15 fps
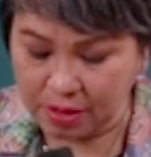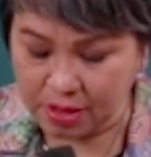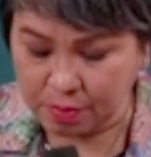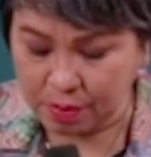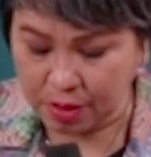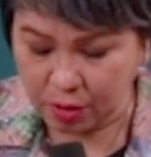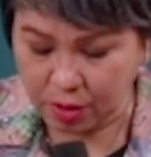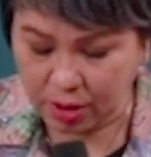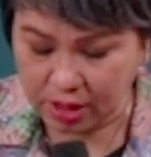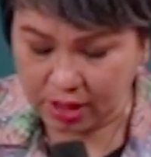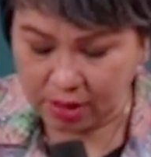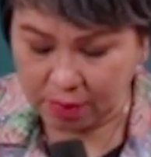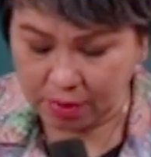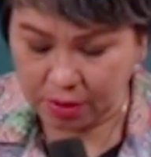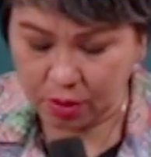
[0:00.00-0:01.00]
di mesbah doa
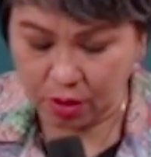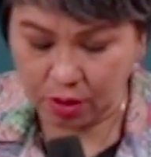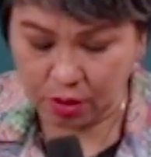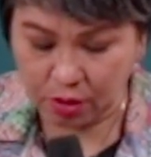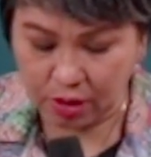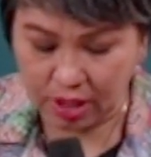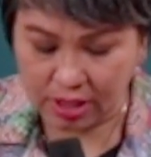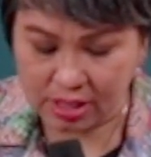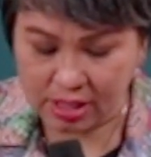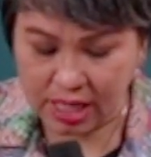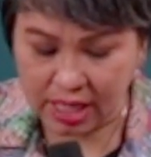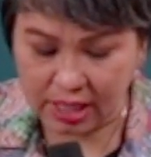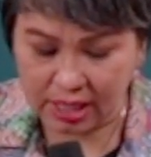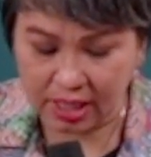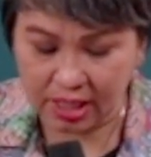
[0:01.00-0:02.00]
kita berdoa untuk yang
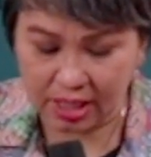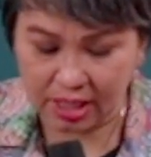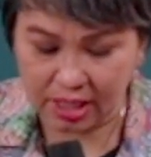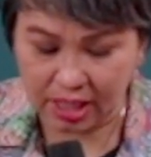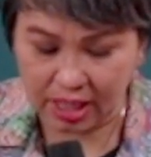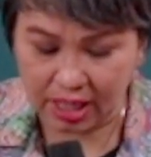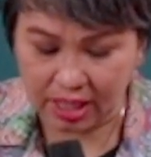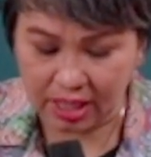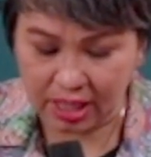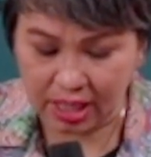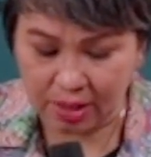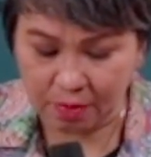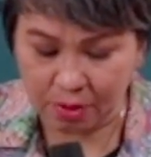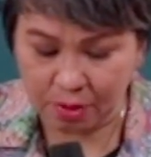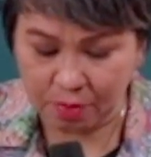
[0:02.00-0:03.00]
sakit, letakkan
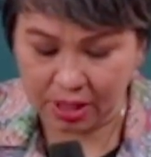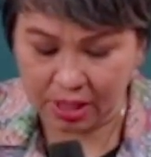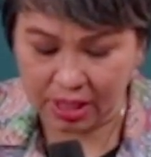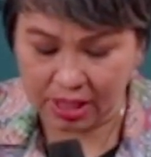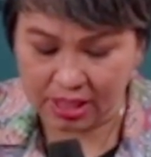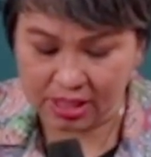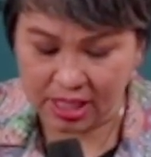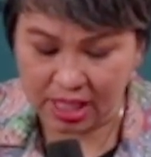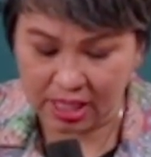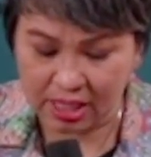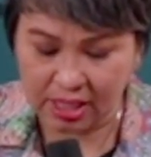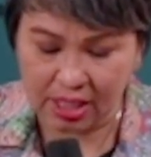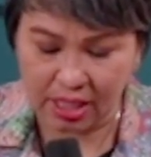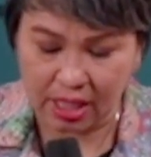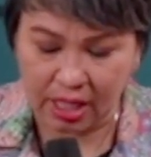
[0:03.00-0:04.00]
tanganmu di bagian yang
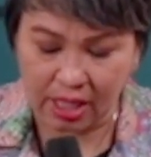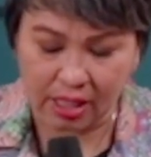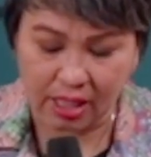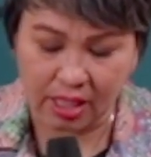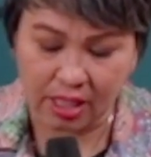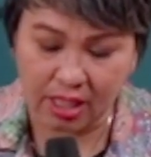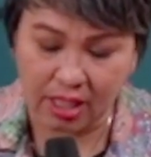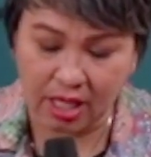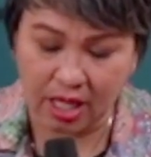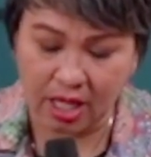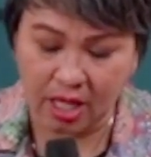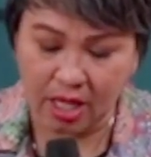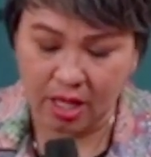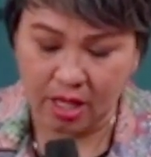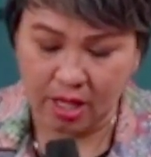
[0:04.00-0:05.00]
sakit dan
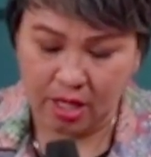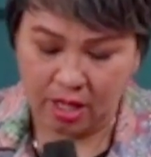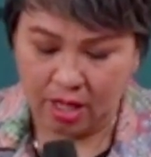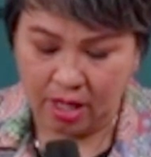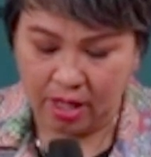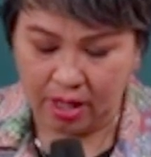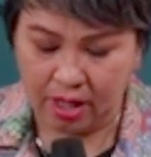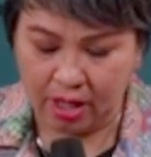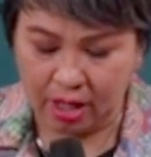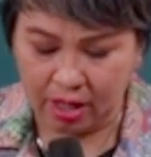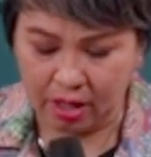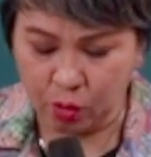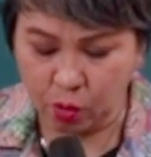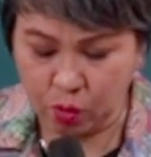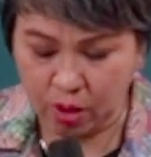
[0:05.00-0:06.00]
akhirnya
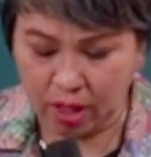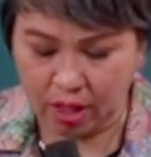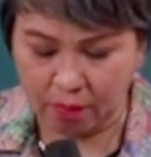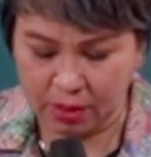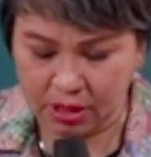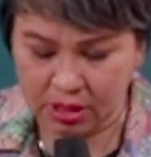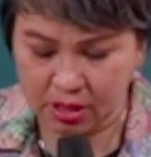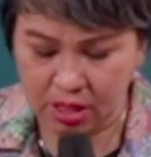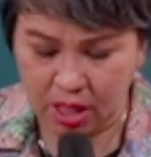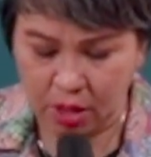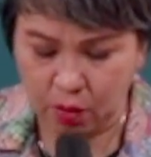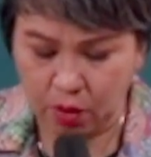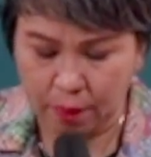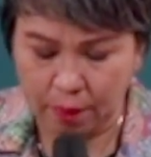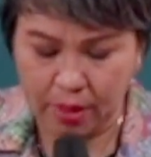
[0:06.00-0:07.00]
ya Tuhan
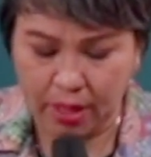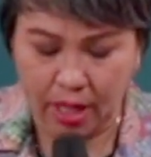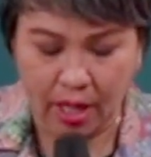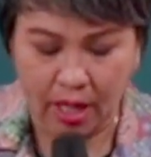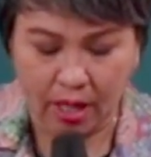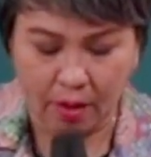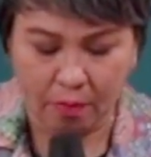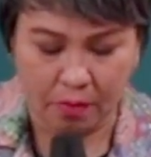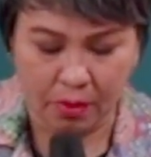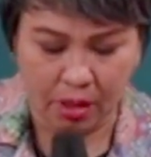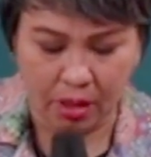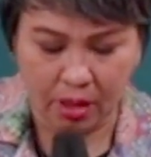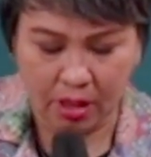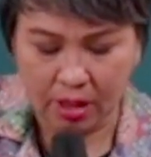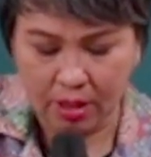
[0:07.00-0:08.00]
menjawab dan
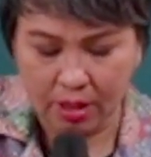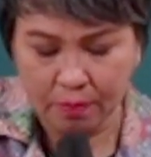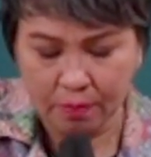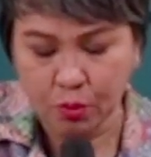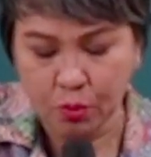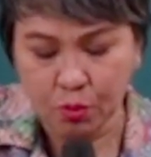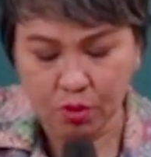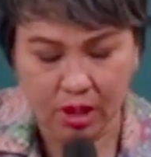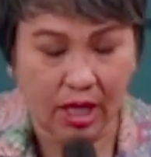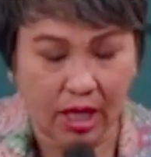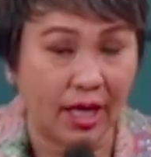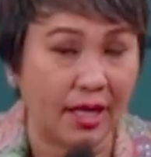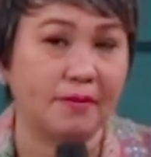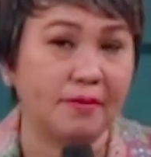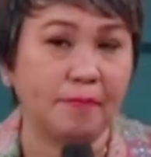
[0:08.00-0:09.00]

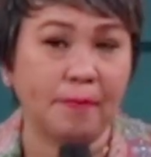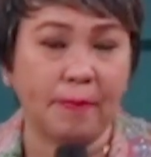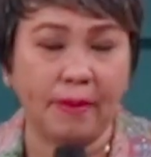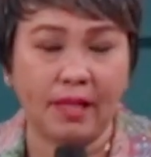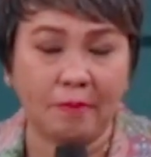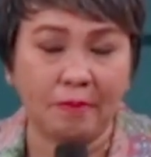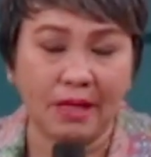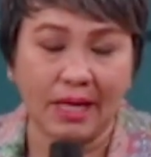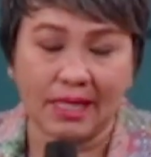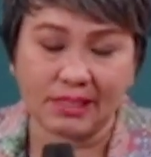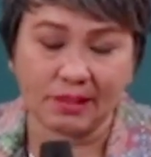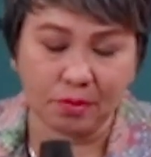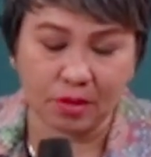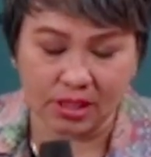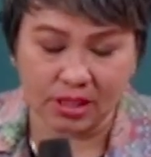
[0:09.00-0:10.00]
menyembuhkan. Terima
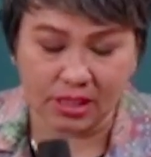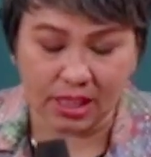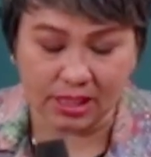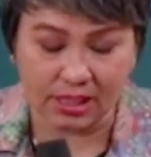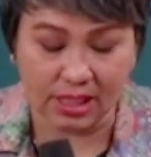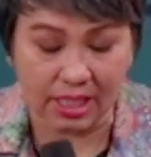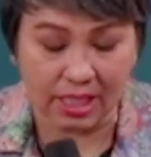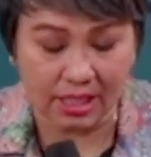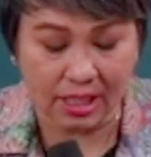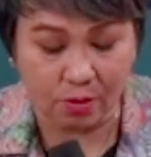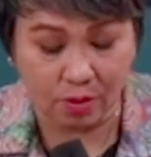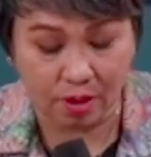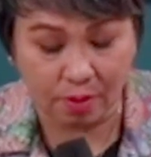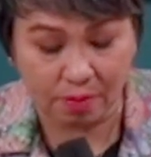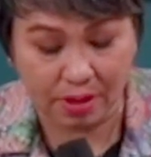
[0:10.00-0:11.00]
kasih buat
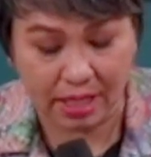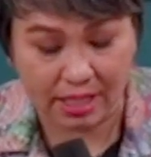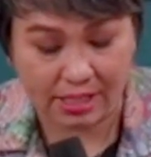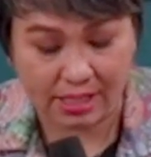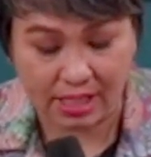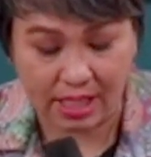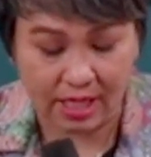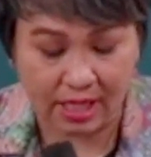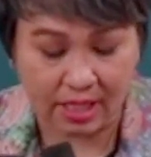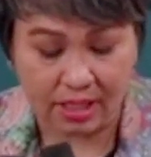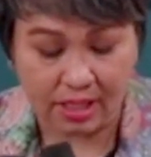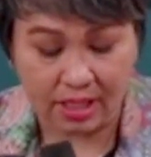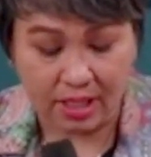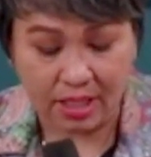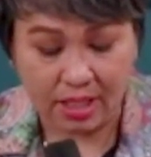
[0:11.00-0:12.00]
kesaksiannya luar biasa.